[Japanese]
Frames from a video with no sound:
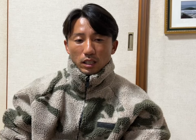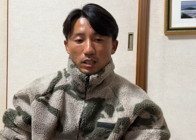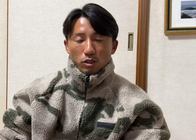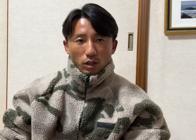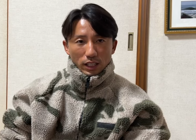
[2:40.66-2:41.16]

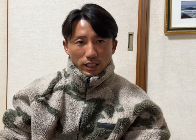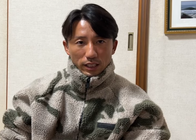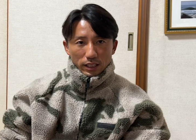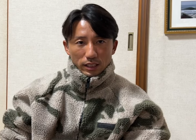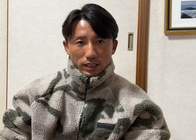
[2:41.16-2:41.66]
傷害罪
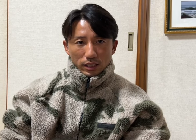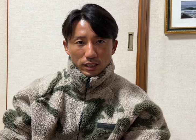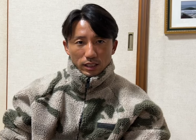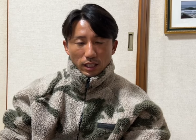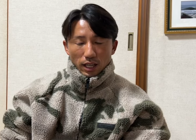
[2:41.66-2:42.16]
で
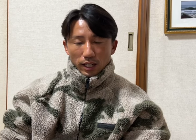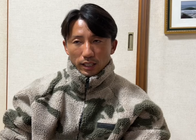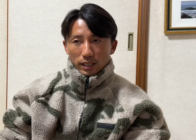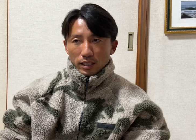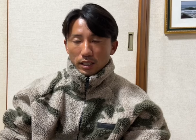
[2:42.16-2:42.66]
す。はい。
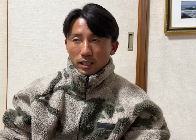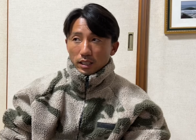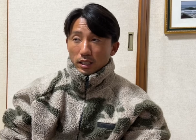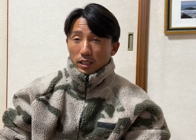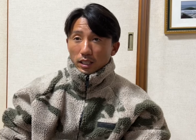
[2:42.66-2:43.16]

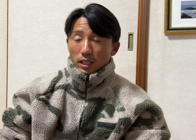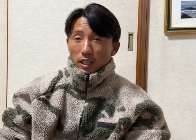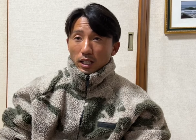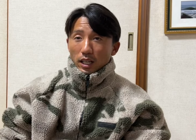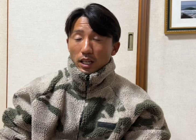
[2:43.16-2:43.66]

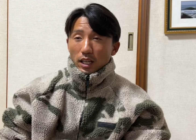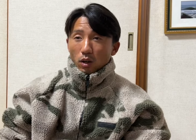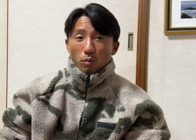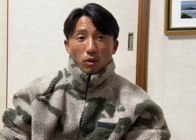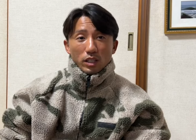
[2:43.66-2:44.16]

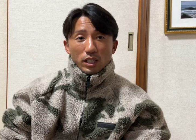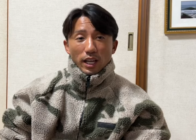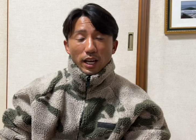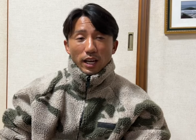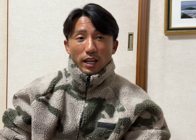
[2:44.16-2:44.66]
えー、重り
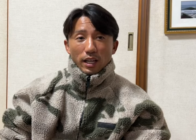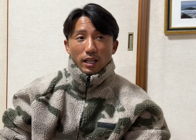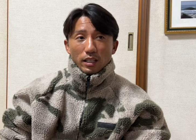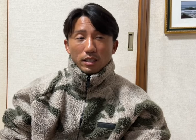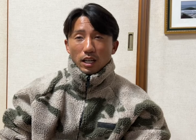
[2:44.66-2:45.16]
で
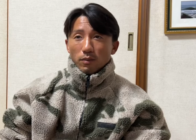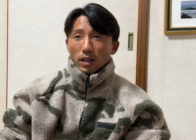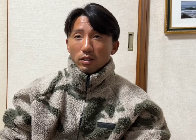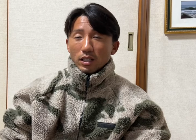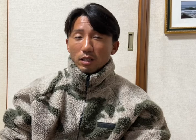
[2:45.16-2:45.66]

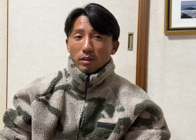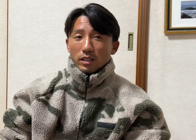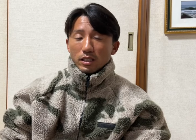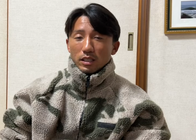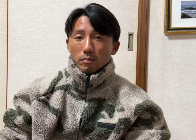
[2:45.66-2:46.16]
サーファーの頭
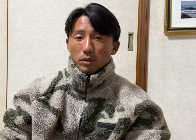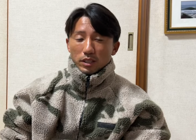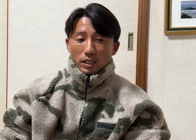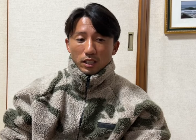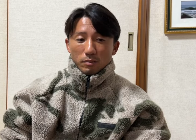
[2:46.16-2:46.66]
にぶつ
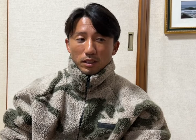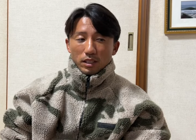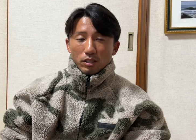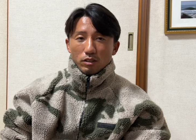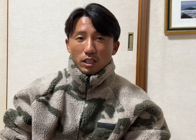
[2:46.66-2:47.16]
けてしまっ
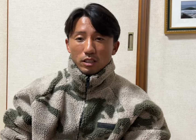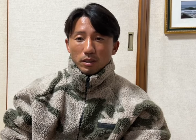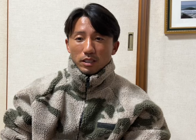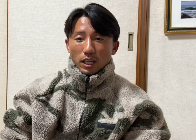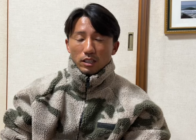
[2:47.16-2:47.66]
て流血しま
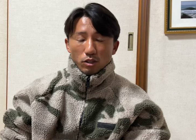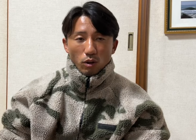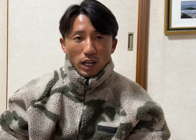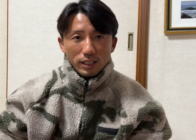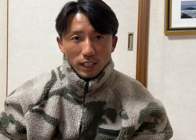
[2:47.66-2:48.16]
した。
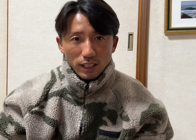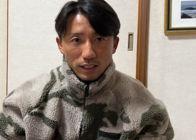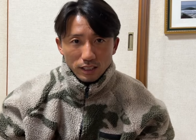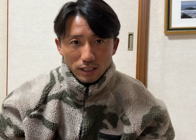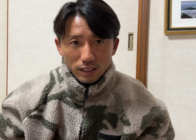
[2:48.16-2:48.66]
傷害罪で
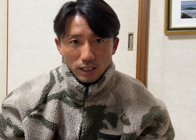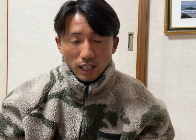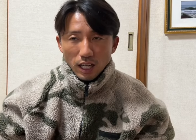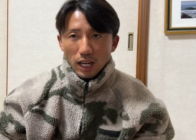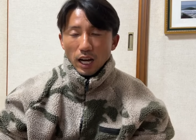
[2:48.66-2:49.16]
す。
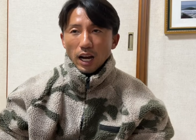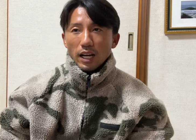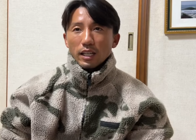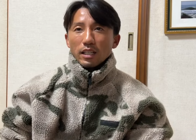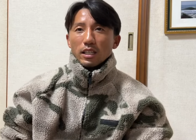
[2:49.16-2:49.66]
はい。